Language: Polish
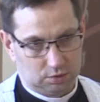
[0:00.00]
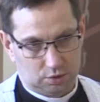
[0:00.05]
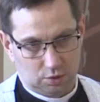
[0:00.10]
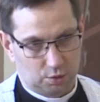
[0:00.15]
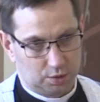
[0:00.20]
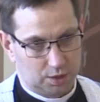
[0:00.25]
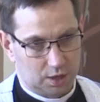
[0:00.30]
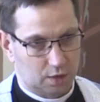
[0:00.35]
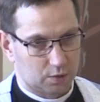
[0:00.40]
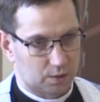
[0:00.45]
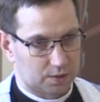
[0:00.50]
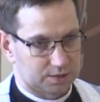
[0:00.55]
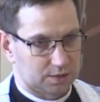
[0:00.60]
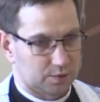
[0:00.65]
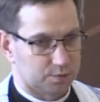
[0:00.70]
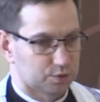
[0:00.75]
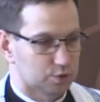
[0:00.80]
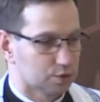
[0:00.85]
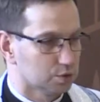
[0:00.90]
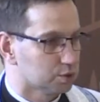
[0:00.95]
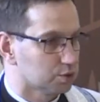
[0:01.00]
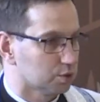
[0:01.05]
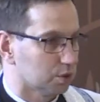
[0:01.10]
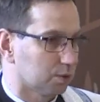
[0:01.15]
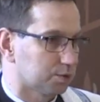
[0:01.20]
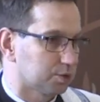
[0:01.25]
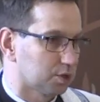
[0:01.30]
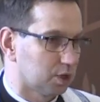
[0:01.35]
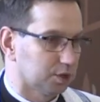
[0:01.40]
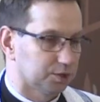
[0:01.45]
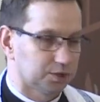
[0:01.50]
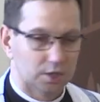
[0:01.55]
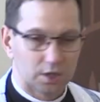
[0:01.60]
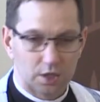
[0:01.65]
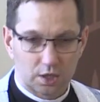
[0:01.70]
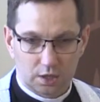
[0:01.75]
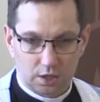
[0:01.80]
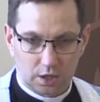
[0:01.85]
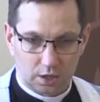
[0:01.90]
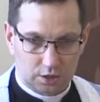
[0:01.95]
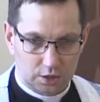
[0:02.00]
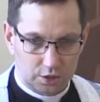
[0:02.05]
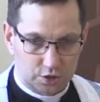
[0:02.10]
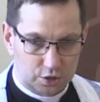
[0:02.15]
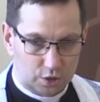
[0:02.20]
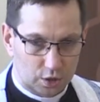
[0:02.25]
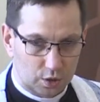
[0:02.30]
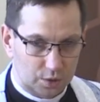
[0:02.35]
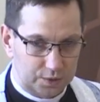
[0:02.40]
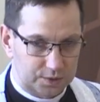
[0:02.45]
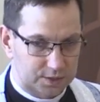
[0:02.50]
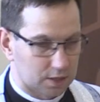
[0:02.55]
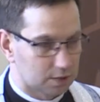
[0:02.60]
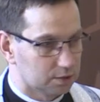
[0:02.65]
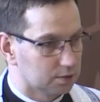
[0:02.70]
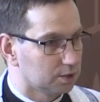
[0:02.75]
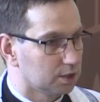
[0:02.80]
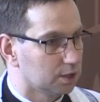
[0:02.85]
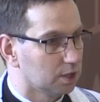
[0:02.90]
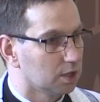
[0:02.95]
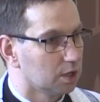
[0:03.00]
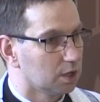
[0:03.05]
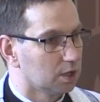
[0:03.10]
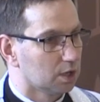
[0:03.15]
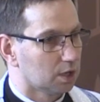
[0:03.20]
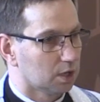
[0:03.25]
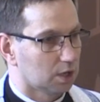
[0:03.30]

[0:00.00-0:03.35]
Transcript: nie uległa zepsuciu, na przykład jakiś drogocenny